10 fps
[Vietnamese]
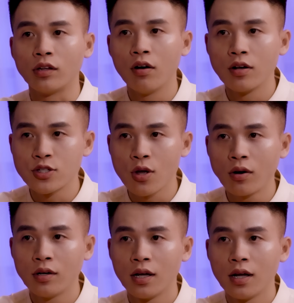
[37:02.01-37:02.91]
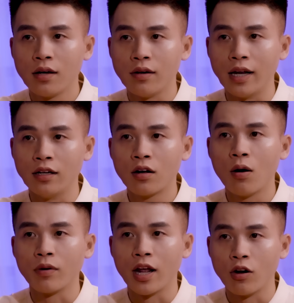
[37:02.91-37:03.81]
thương xót nên
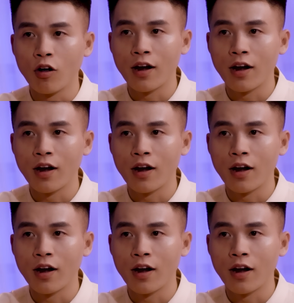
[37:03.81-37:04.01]
không để nó